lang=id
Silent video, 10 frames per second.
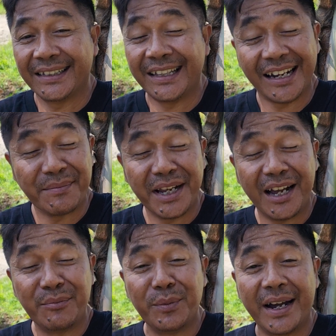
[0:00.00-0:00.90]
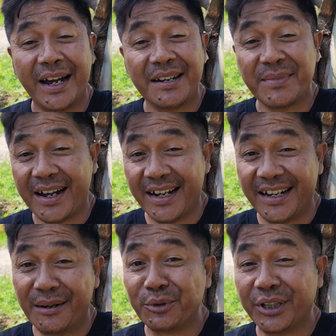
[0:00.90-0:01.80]
Tanam yang kamu makan, makan
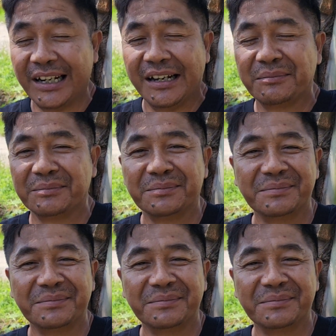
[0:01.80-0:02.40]
yang kamu tanam